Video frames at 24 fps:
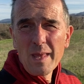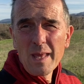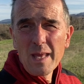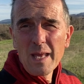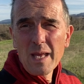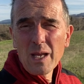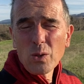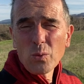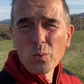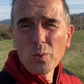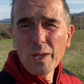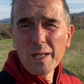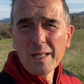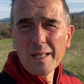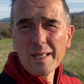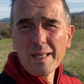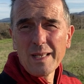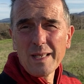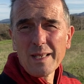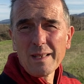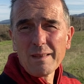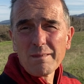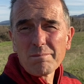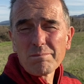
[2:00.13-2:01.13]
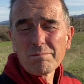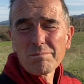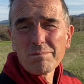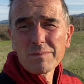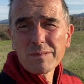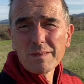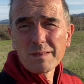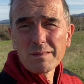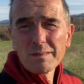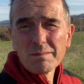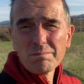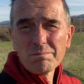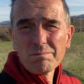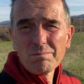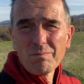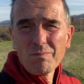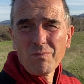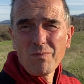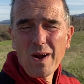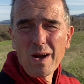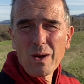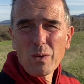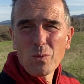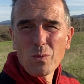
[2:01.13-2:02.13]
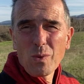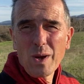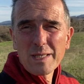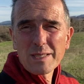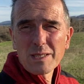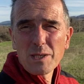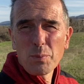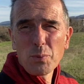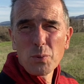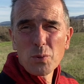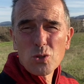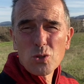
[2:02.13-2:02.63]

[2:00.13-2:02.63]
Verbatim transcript: e quindi va quasi più